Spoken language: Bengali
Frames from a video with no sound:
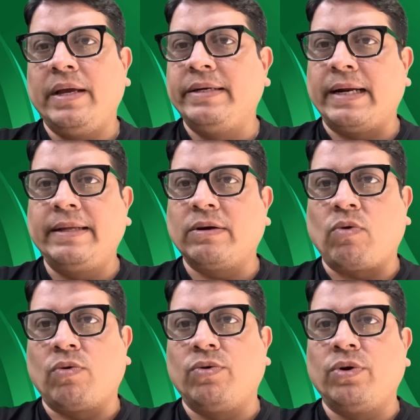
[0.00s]
ইটালিতে
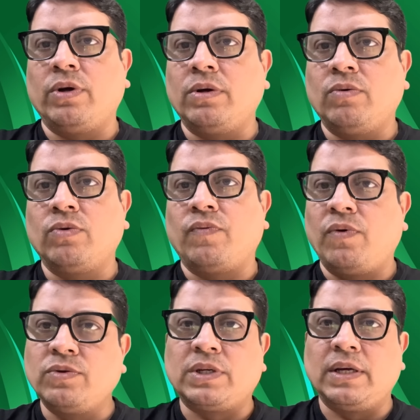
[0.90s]
কখনোই কোনো
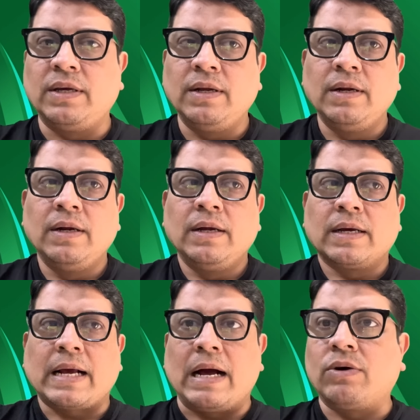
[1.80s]
ফ্লুসি
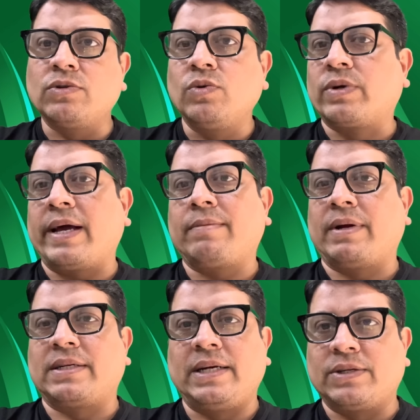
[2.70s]
কাগজ উঠা
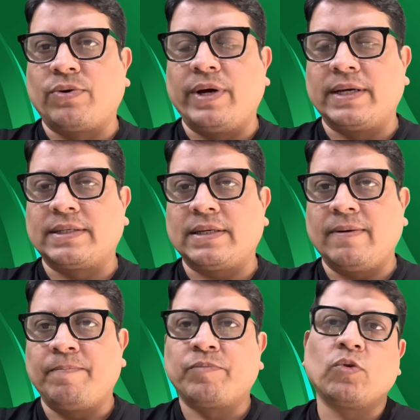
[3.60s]
একবারে শেষ হয়ে গেছে
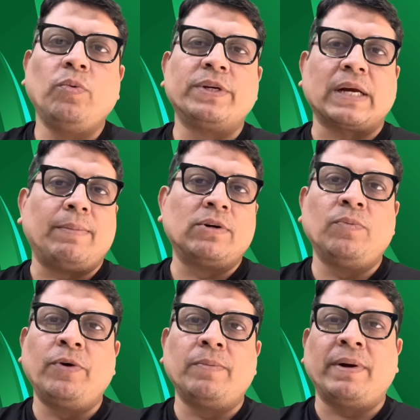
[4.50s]
খুবই সামান্য
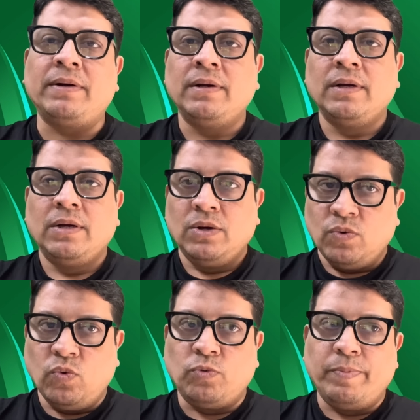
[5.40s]
পরিমাণ
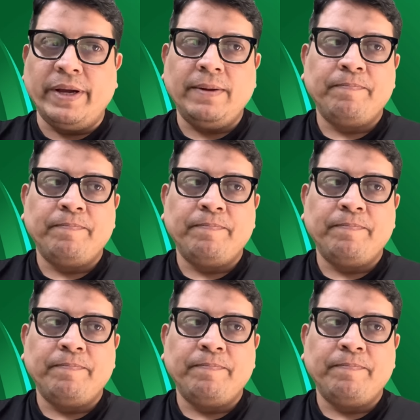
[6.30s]
উঠবে